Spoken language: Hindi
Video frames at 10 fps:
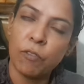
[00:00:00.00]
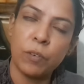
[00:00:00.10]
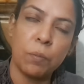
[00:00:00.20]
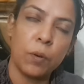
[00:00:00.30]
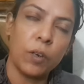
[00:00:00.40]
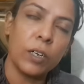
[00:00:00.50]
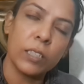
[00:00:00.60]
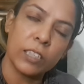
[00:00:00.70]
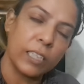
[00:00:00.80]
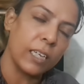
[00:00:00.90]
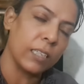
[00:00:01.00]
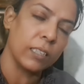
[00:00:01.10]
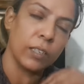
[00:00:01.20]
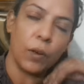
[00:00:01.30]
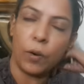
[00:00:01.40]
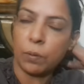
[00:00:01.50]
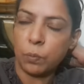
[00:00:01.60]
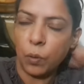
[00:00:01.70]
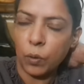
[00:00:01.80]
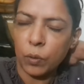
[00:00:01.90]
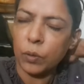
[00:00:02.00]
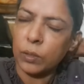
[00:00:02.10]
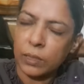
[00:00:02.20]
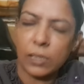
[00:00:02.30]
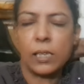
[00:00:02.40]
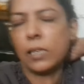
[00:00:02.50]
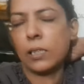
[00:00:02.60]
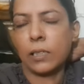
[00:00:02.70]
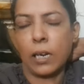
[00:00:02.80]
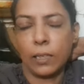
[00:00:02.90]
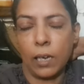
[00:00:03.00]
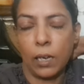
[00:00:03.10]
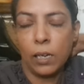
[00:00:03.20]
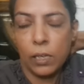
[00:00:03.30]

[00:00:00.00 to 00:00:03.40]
वो बहुत चेंज और बहुत ही ज़्यादा